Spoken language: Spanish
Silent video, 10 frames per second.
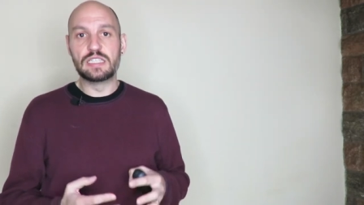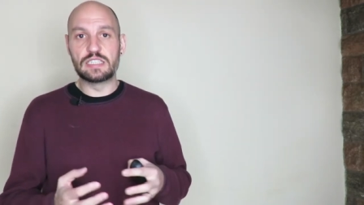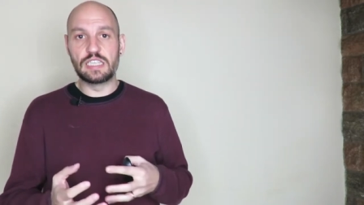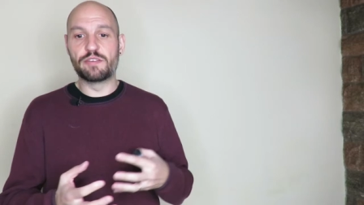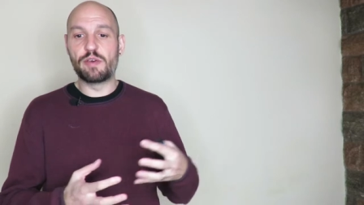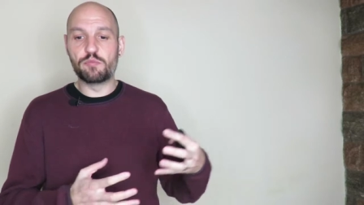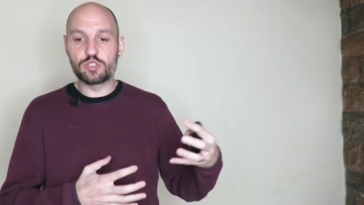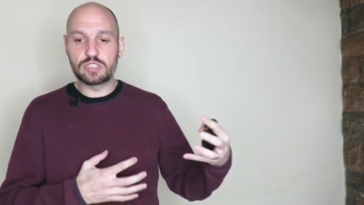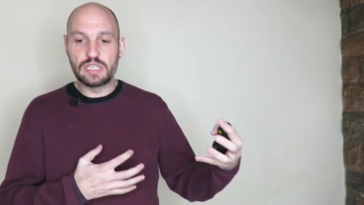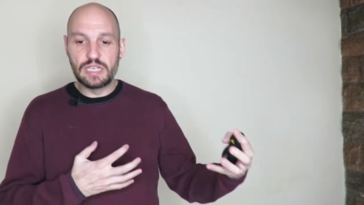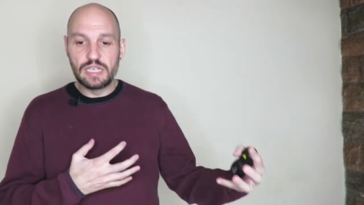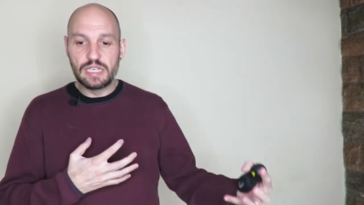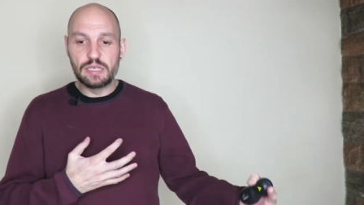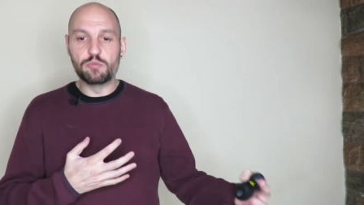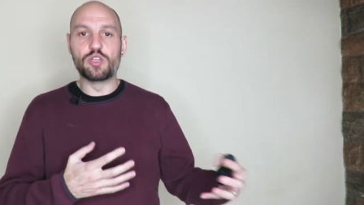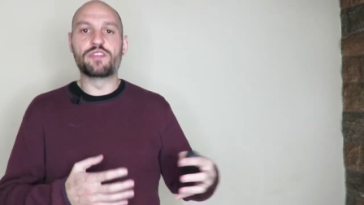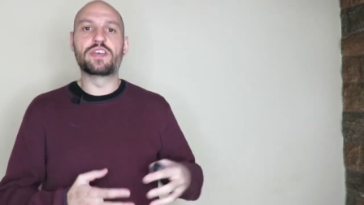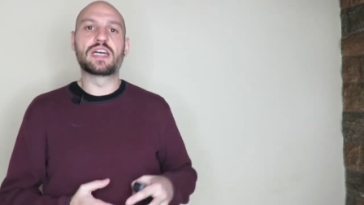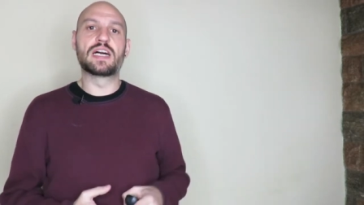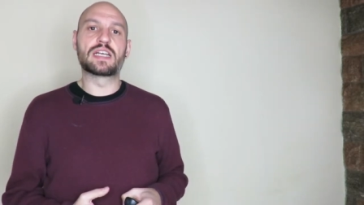si debemos
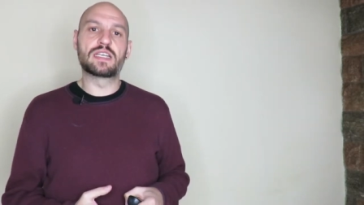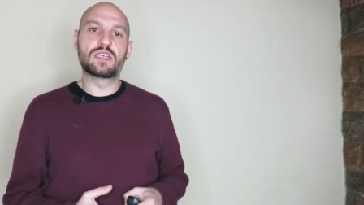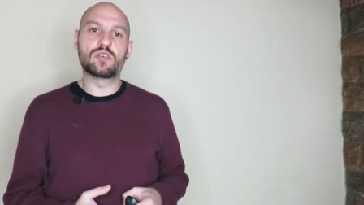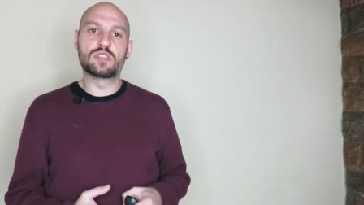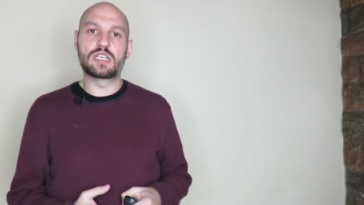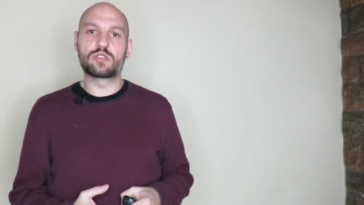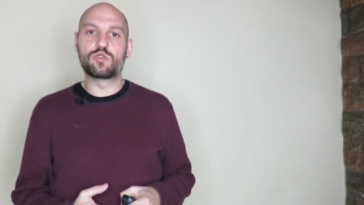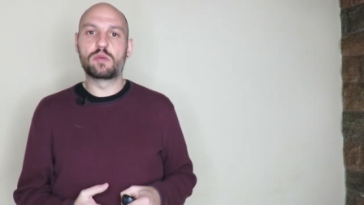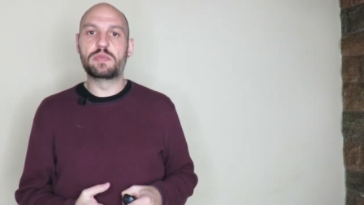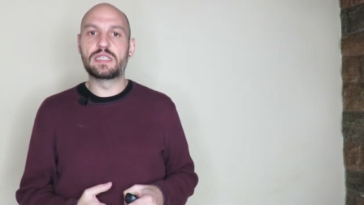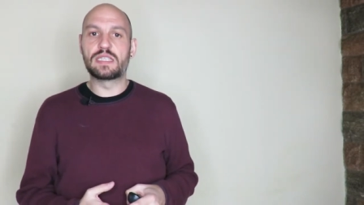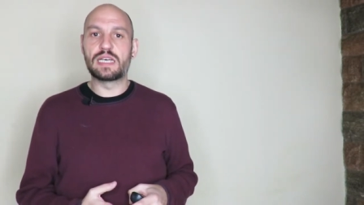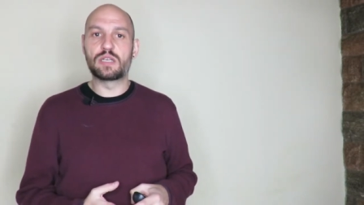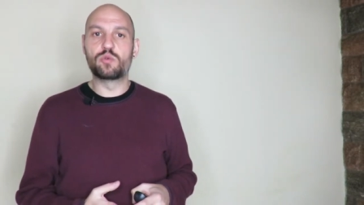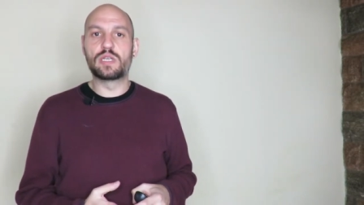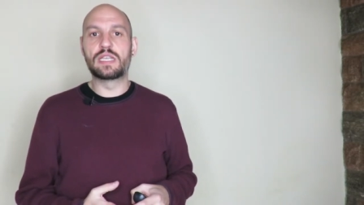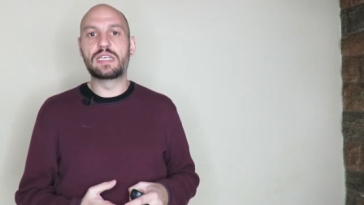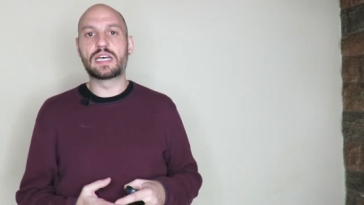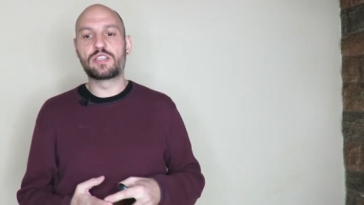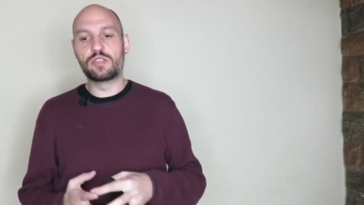modificar contractualmente alguna
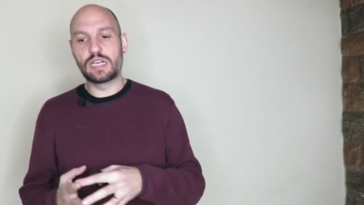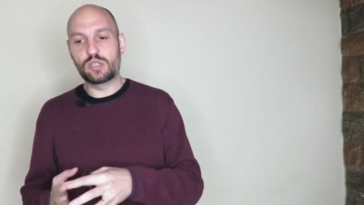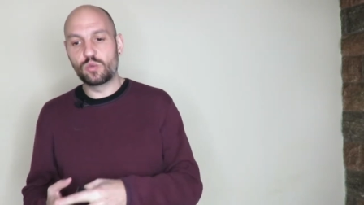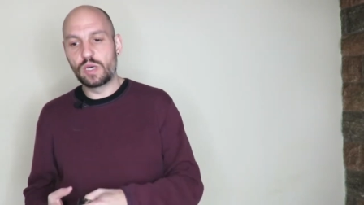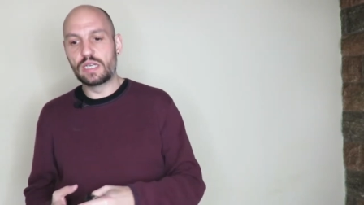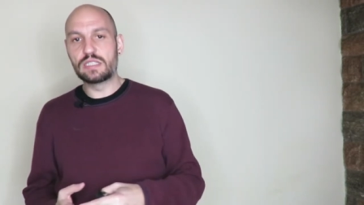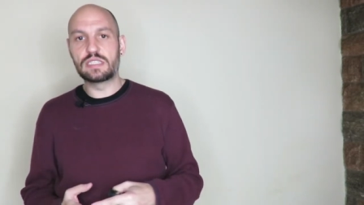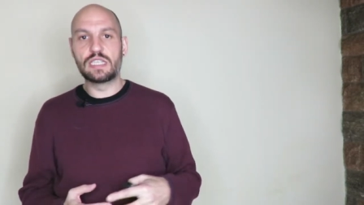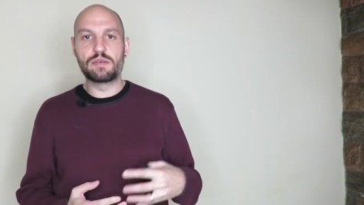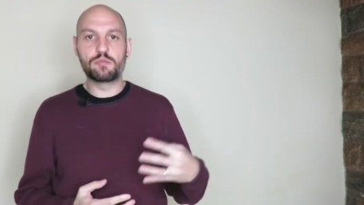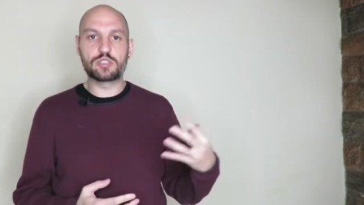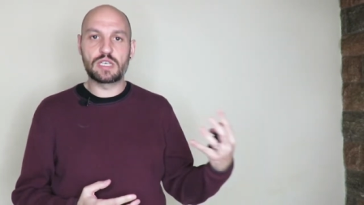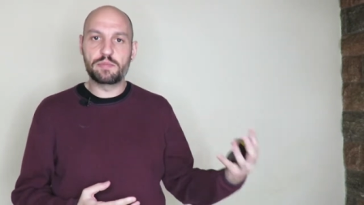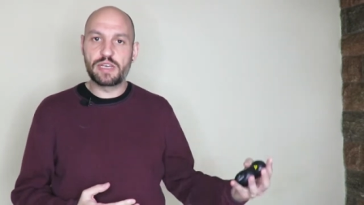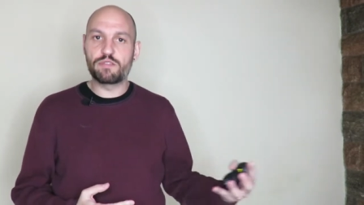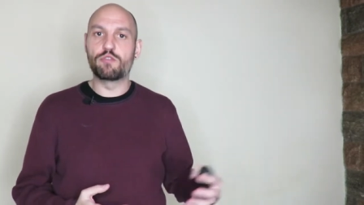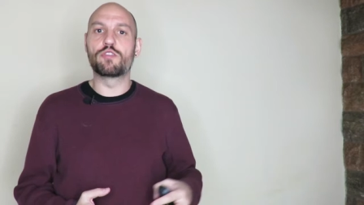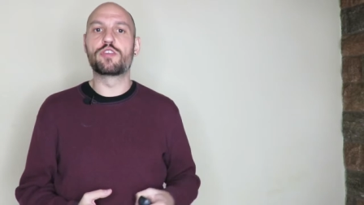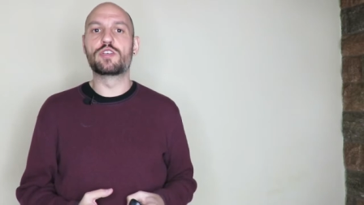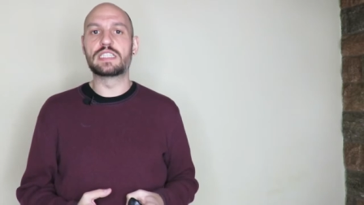dedicación actual, si debemos cambiar
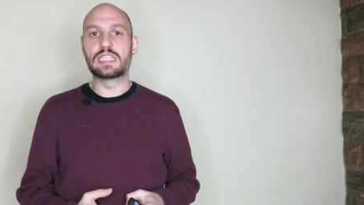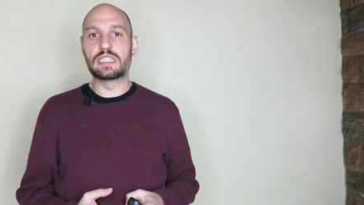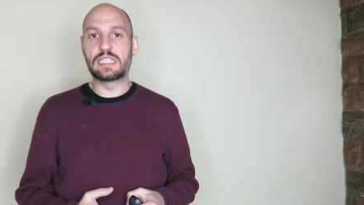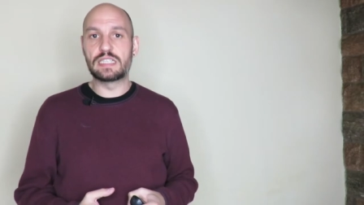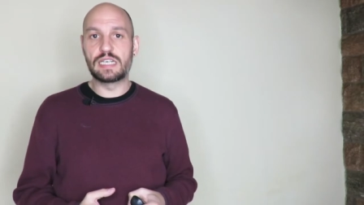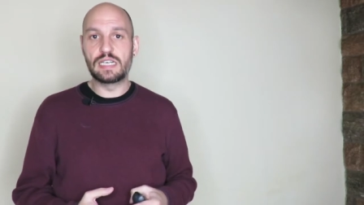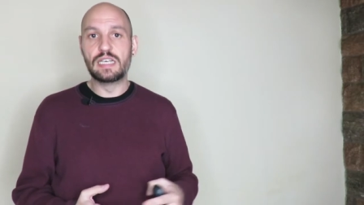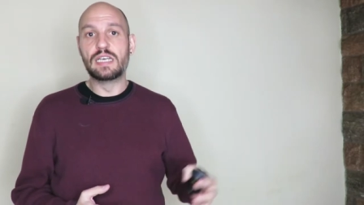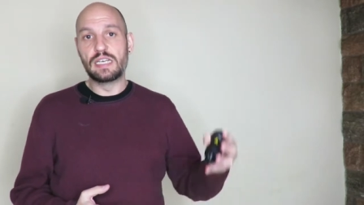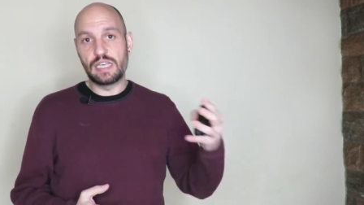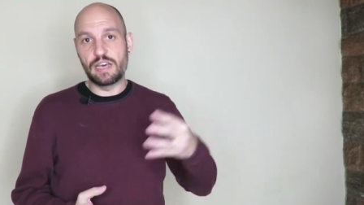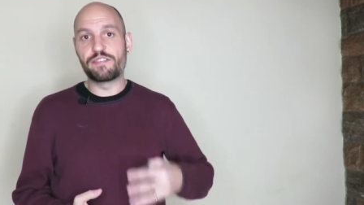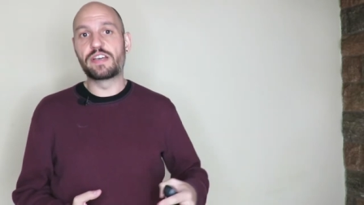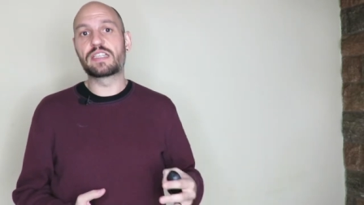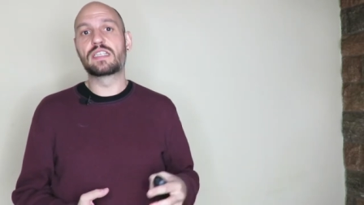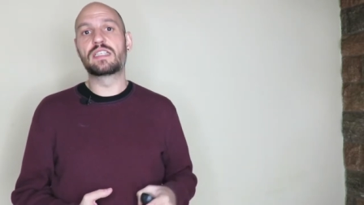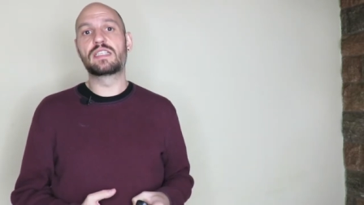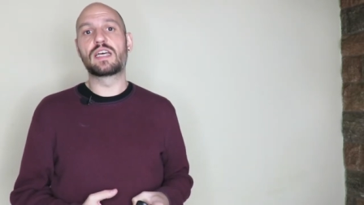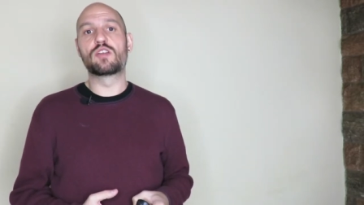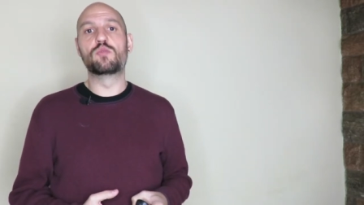funciones, etcétera, que
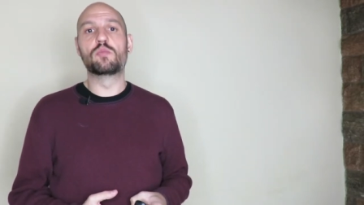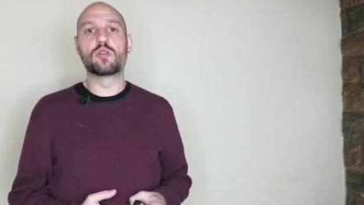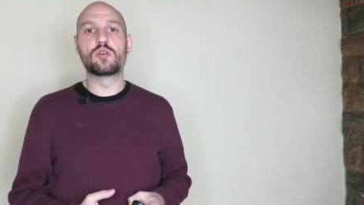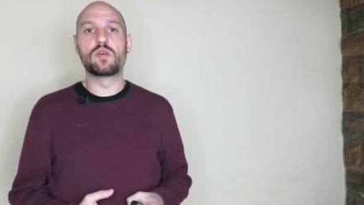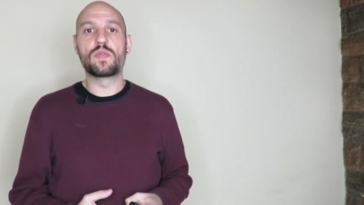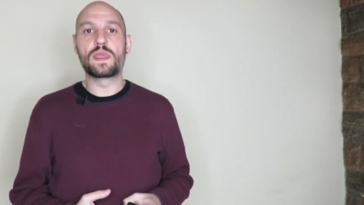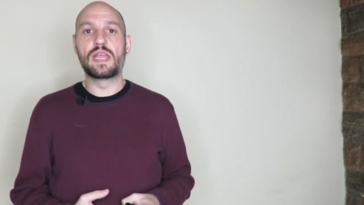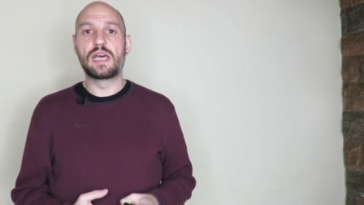afecten de algún modo